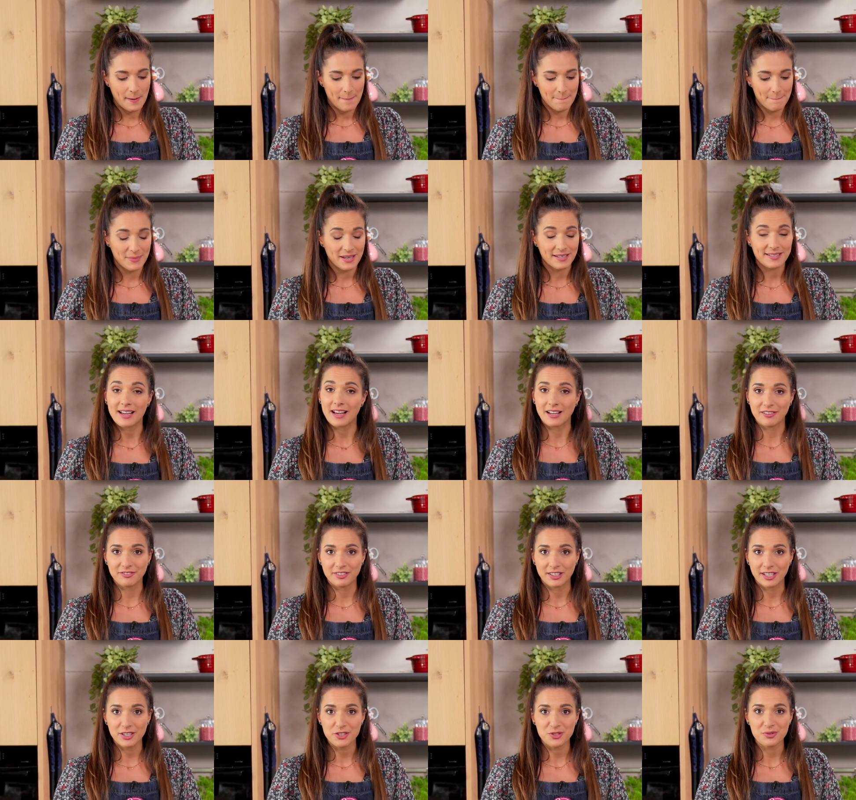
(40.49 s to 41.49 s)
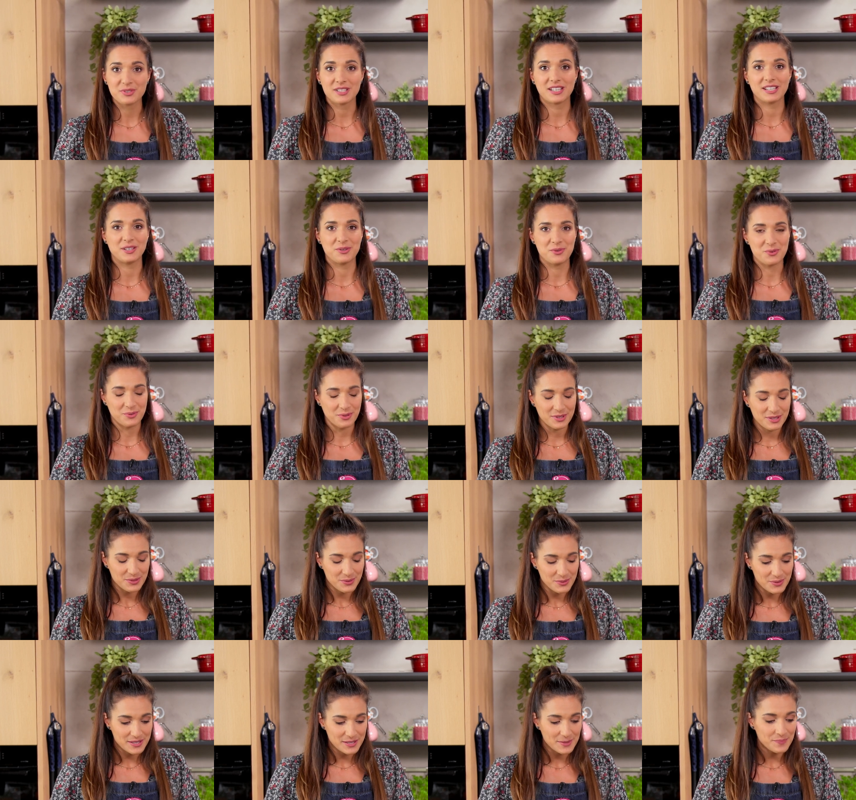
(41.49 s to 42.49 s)
mit Hackfleisch und einer
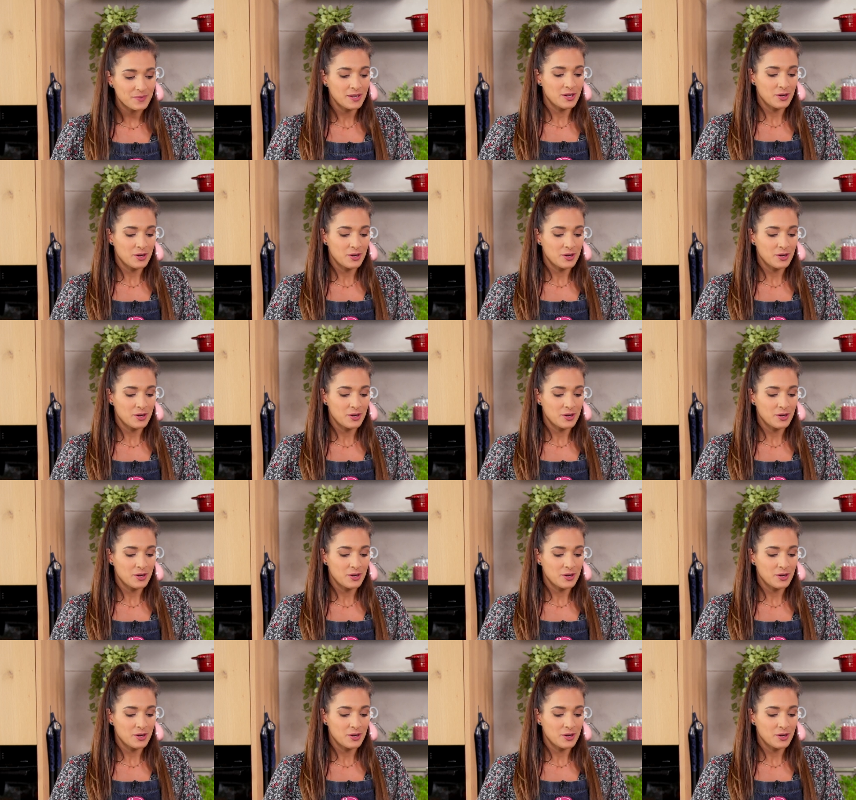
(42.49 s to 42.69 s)
Joghurtsoße.